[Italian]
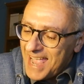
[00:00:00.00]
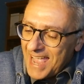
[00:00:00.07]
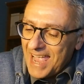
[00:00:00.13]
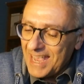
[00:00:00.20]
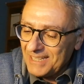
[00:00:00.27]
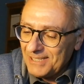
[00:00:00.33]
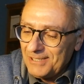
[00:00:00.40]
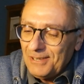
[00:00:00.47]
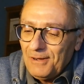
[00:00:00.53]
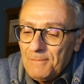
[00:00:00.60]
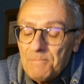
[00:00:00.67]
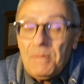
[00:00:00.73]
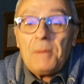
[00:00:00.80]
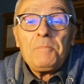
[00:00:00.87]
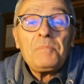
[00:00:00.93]
e
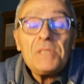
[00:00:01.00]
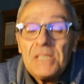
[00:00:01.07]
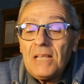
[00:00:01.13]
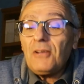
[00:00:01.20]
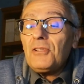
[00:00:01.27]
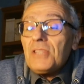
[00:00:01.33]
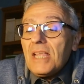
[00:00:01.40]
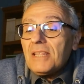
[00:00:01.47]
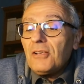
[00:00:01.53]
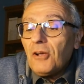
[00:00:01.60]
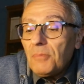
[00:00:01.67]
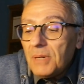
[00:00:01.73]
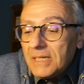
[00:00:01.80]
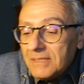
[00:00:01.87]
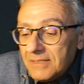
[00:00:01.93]
insomma, in seconda di
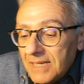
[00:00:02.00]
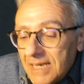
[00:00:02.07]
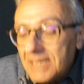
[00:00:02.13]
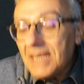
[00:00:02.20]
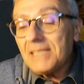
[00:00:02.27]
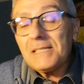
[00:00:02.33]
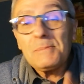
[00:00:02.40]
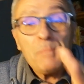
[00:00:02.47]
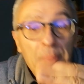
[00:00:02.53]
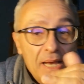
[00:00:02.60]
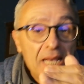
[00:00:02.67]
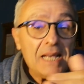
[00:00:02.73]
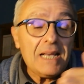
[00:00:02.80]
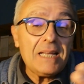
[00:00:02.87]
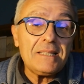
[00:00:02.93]
copertina
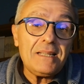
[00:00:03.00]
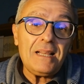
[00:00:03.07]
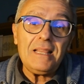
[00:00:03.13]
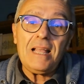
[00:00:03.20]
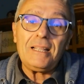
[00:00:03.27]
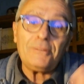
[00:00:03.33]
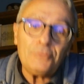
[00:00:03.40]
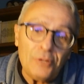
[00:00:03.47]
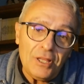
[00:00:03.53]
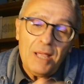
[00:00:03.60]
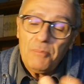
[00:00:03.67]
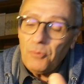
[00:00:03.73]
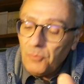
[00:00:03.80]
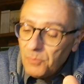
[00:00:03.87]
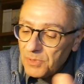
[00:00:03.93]
spicca tra l'altro la
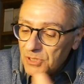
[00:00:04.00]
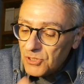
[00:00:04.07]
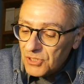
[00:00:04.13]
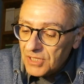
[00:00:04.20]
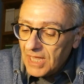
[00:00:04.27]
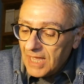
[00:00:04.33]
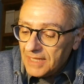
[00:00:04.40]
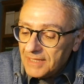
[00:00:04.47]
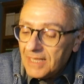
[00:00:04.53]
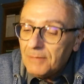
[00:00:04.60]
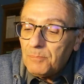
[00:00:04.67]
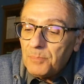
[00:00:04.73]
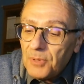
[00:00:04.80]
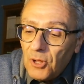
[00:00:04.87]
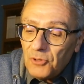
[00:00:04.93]
pubblicità del
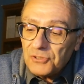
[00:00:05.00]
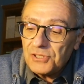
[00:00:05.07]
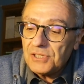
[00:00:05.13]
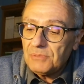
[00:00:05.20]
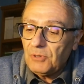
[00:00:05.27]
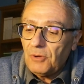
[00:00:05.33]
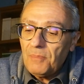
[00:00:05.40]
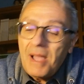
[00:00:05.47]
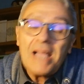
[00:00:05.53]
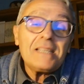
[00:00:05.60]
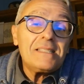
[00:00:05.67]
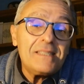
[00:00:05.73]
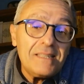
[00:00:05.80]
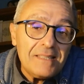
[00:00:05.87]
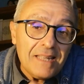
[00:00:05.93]
prossimo
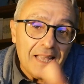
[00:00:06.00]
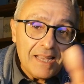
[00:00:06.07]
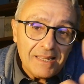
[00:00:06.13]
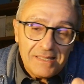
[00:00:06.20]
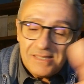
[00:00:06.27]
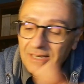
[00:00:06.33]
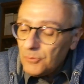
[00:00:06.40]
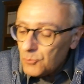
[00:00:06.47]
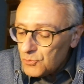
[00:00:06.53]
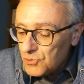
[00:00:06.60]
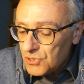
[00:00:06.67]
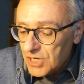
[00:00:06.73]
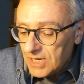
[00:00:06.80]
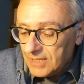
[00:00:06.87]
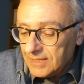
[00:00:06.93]
Maxi Tex in
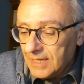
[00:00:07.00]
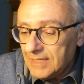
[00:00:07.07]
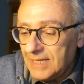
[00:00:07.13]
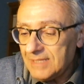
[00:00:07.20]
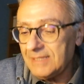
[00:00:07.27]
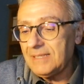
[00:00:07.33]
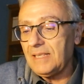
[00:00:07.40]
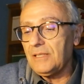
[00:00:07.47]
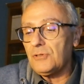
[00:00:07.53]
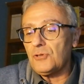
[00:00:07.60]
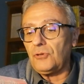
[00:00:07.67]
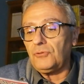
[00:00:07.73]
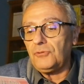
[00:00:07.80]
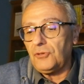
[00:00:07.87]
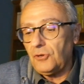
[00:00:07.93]
uscita dal 16
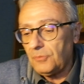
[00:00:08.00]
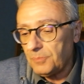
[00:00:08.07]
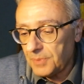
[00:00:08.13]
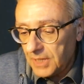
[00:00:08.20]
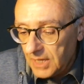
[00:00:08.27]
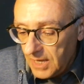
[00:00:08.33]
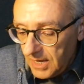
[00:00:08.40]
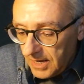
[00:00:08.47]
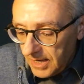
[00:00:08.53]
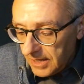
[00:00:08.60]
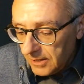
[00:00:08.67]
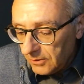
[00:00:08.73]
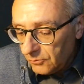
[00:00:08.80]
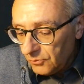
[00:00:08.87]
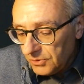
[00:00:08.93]
ottobre,
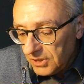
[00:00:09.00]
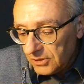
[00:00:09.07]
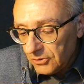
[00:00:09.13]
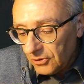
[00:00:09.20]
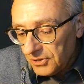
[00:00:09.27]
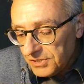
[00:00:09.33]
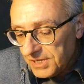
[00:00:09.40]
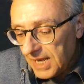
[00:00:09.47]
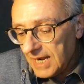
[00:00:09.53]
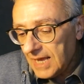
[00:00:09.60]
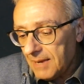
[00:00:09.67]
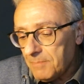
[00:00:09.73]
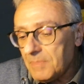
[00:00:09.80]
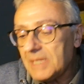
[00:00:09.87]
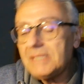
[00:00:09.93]
il cui titolo
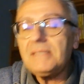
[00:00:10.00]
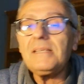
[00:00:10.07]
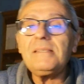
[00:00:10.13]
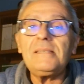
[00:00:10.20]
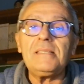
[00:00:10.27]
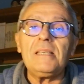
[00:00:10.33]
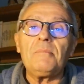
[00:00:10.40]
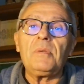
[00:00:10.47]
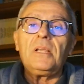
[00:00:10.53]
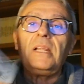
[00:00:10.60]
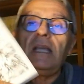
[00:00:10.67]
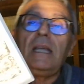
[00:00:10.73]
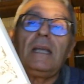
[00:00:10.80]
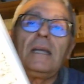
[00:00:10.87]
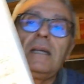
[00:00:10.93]
sarà Mississippi
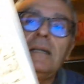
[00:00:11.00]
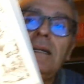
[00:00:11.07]
Ring.